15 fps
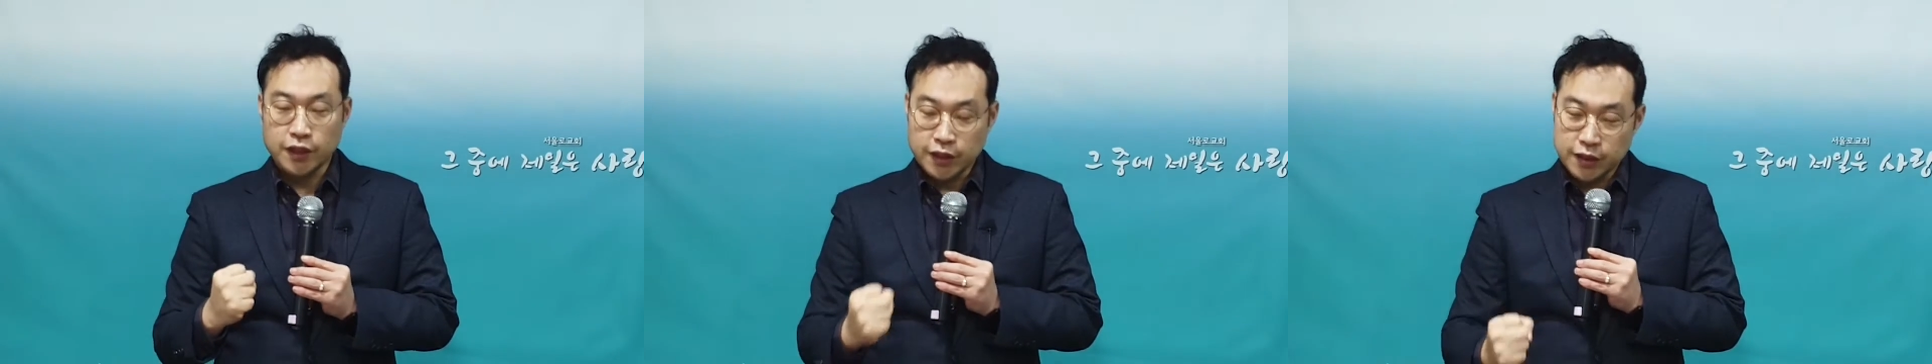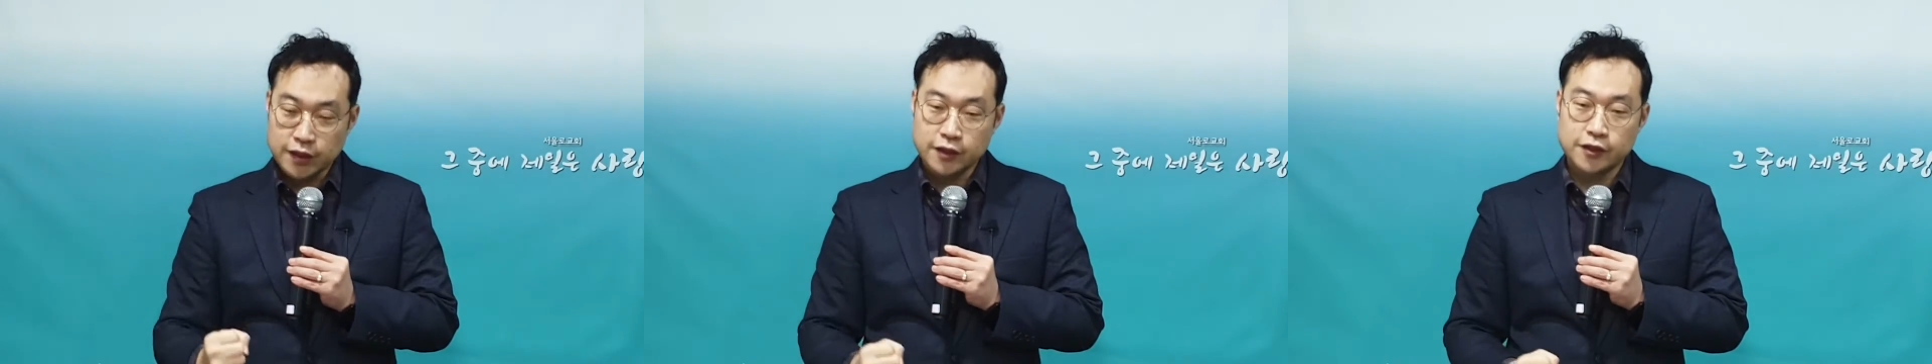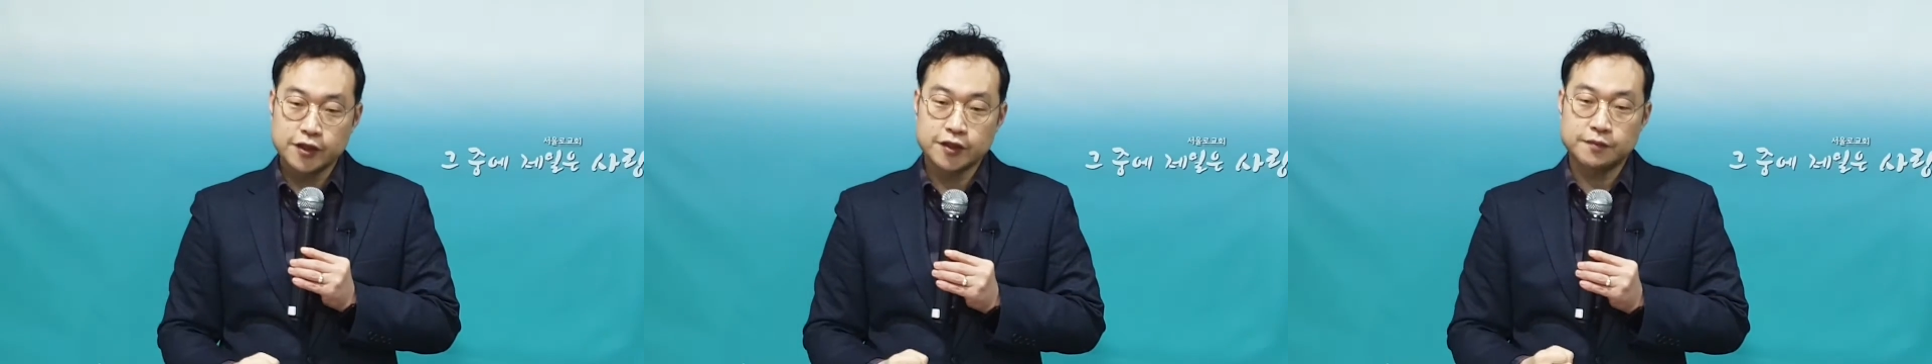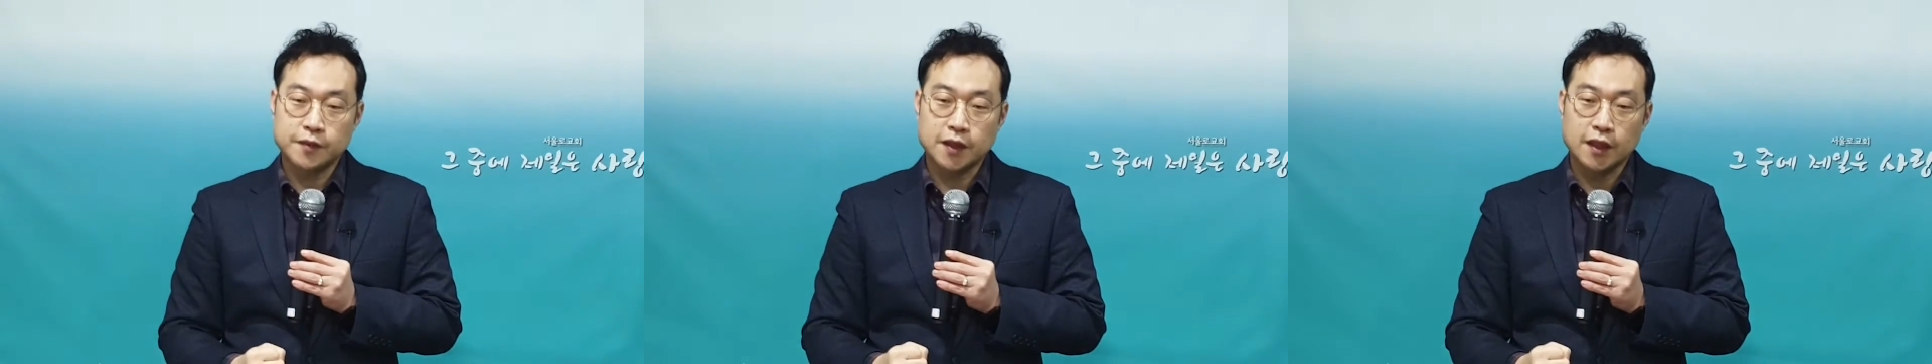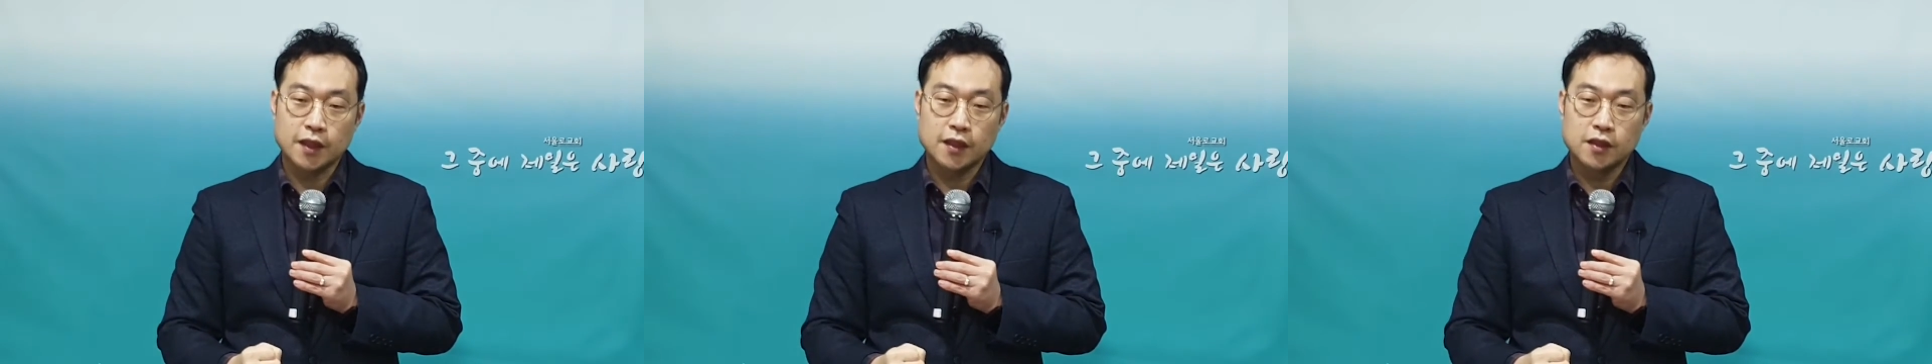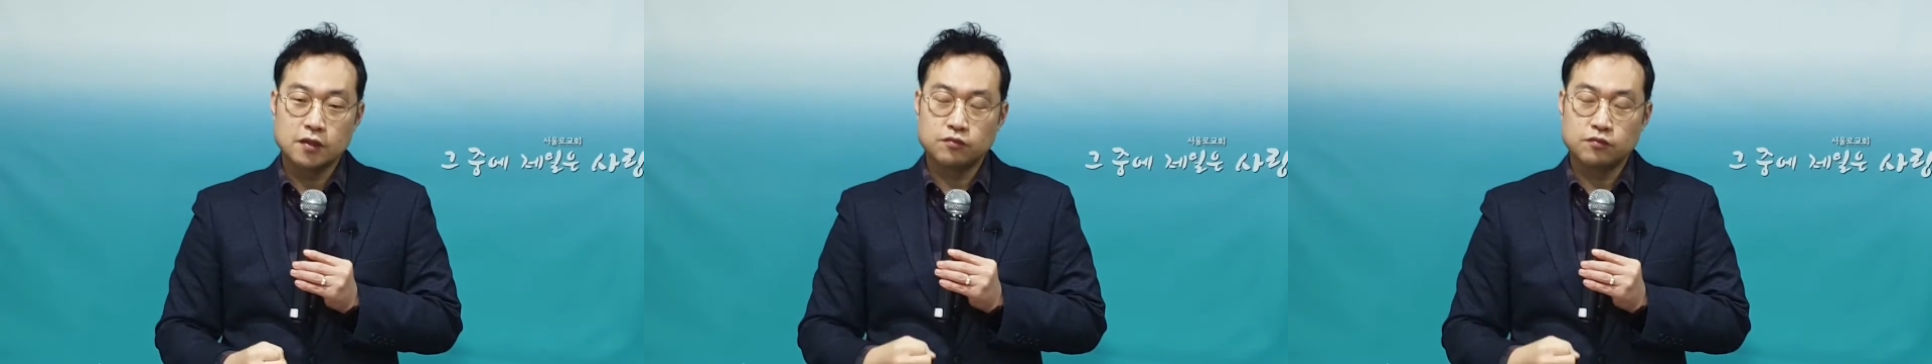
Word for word: 이기는 것입니다.